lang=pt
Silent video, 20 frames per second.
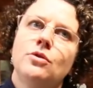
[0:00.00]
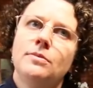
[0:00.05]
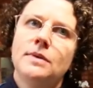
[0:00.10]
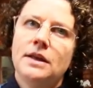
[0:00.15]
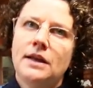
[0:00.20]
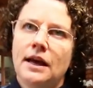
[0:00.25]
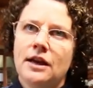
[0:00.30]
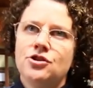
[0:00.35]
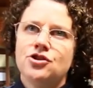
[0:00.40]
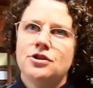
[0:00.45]
em
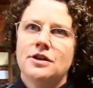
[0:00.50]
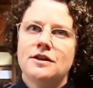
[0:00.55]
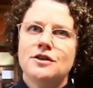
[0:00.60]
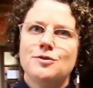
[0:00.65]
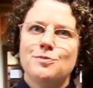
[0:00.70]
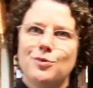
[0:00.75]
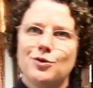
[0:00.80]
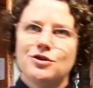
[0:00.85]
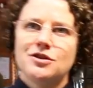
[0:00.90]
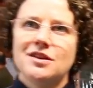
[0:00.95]
homenagem à
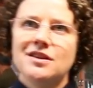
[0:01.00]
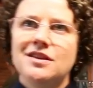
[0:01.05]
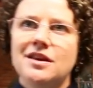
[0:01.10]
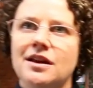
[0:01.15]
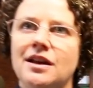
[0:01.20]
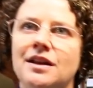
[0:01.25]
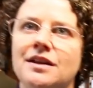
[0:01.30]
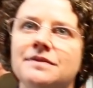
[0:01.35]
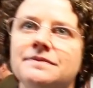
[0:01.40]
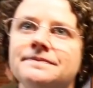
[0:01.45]
esposa
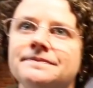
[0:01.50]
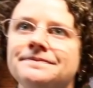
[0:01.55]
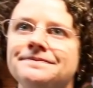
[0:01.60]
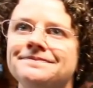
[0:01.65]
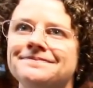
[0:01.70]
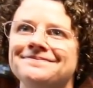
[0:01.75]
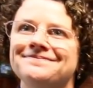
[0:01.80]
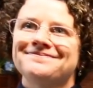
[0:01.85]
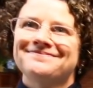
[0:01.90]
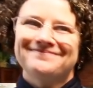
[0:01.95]
dele.
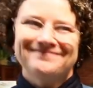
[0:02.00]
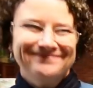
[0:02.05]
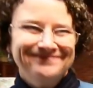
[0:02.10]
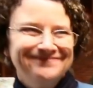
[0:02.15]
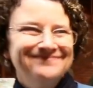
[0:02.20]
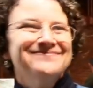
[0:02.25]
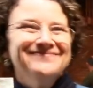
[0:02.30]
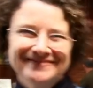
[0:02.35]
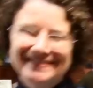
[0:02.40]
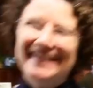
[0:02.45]
Ah,
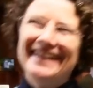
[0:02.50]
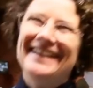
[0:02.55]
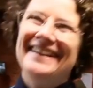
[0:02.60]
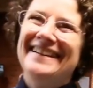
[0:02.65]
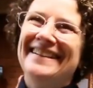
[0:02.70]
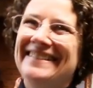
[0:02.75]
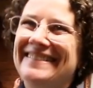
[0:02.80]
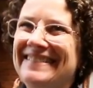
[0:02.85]
é? É,